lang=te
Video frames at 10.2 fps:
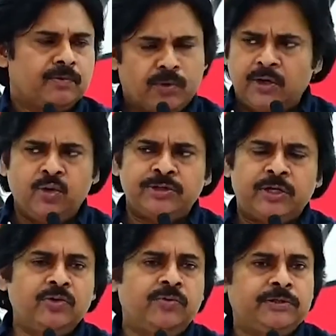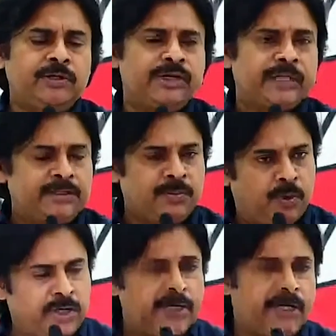వాళ్ళు కూడా తక్కువ వ్యక్తులు కదా అందరూ
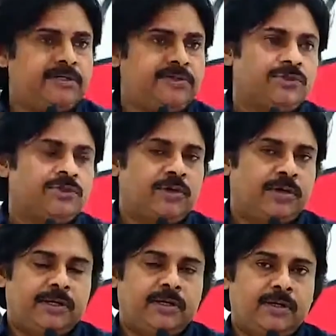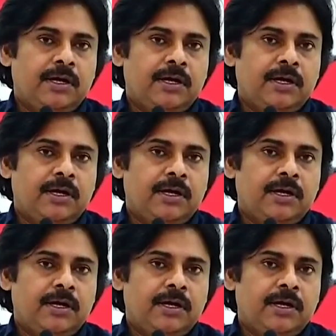పోరాటాలు చేసి వచ్చిన వాళ్ళే